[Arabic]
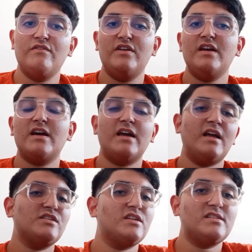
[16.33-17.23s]
في آخر
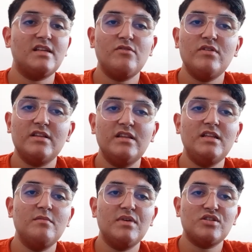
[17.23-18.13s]
عشر سنوات
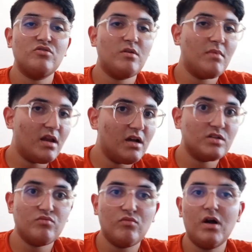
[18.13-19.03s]
نادي برشلونة
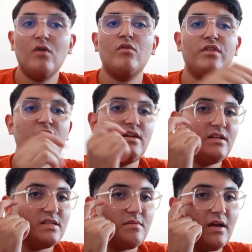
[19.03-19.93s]
ملقاش معوض اللي
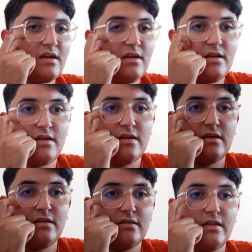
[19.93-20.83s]
يلزم يعني
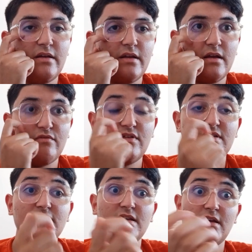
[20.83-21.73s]
لداني
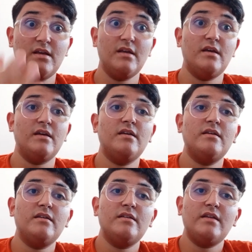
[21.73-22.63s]
ألفيس
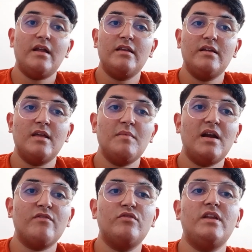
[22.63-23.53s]
آه، يعني كما
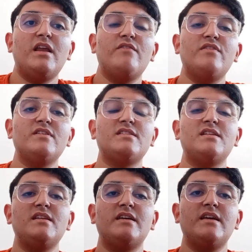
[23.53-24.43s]
نعرفوا دانيال فيس
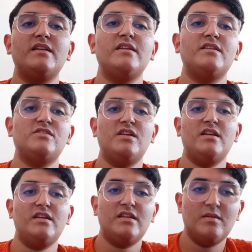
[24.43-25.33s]
اللي كان جا
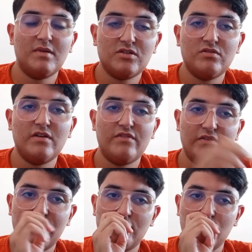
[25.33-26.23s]
لنادي برشلونه في
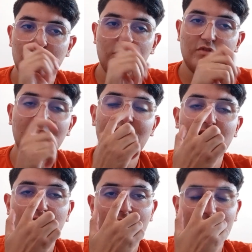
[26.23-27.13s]

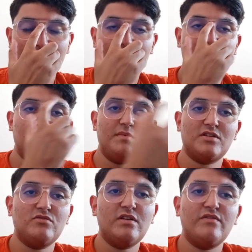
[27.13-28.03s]
2008 وغادر من نادي
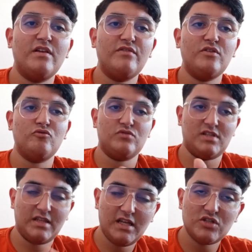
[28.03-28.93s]
برشلونه في
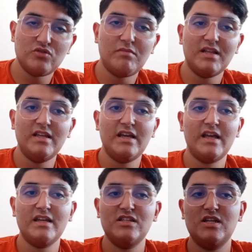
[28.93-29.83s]
2016 ومن بعديك
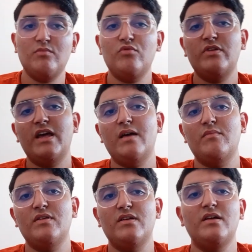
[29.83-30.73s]
يعني جابوا لاعب